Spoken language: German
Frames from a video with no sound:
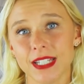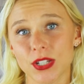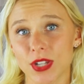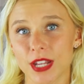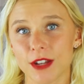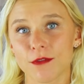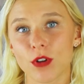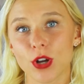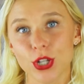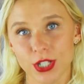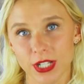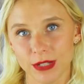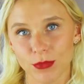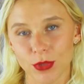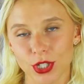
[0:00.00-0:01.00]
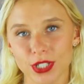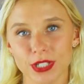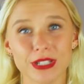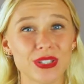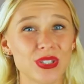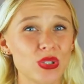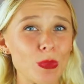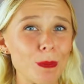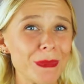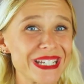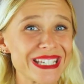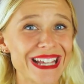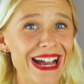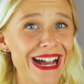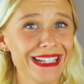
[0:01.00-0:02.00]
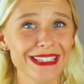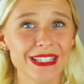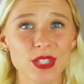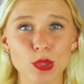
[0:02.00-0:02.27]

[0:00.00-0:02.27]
ich euch gerne vorstellen möchte, ist zum Mitraten,